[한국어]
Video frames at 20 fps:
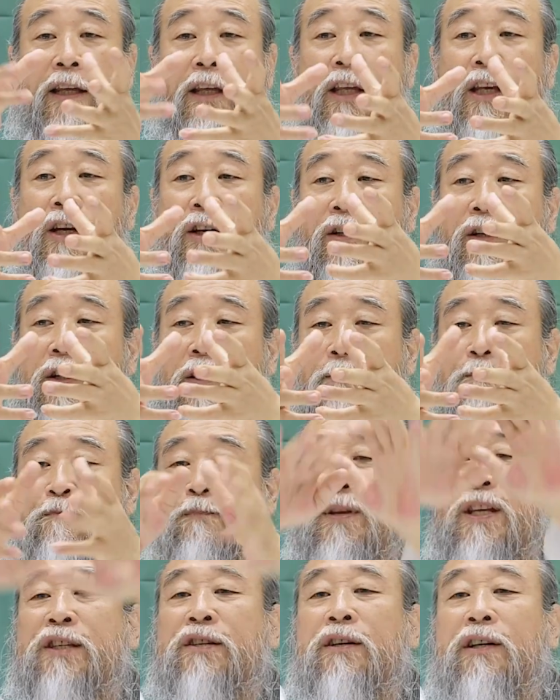이거를
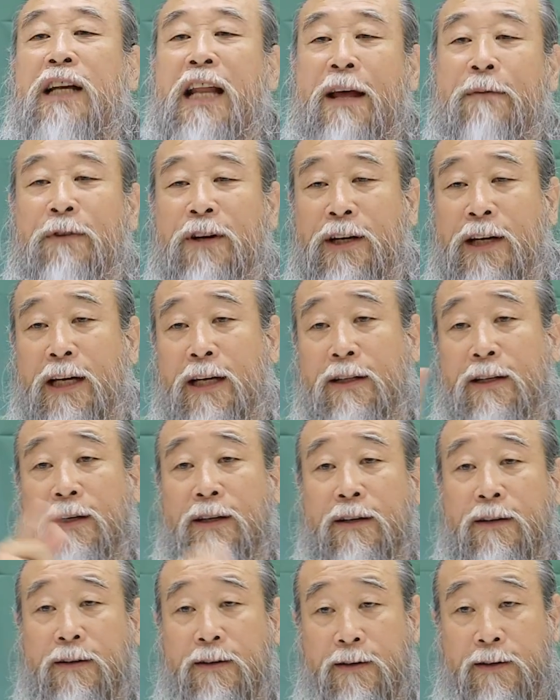빚을 내버려야
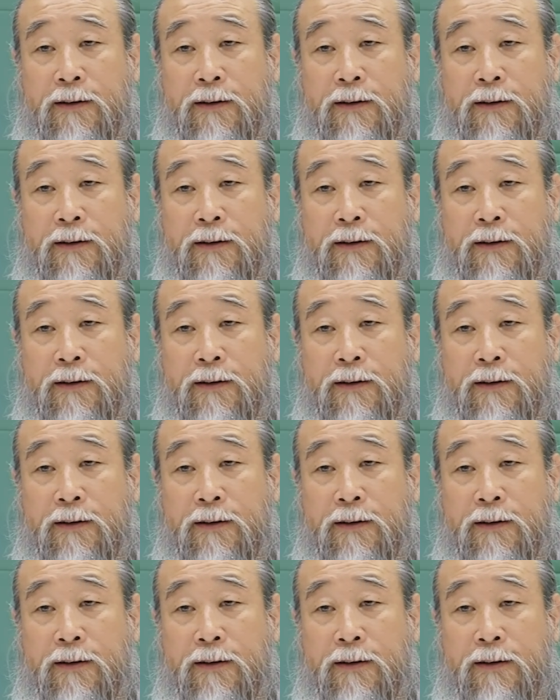돼요.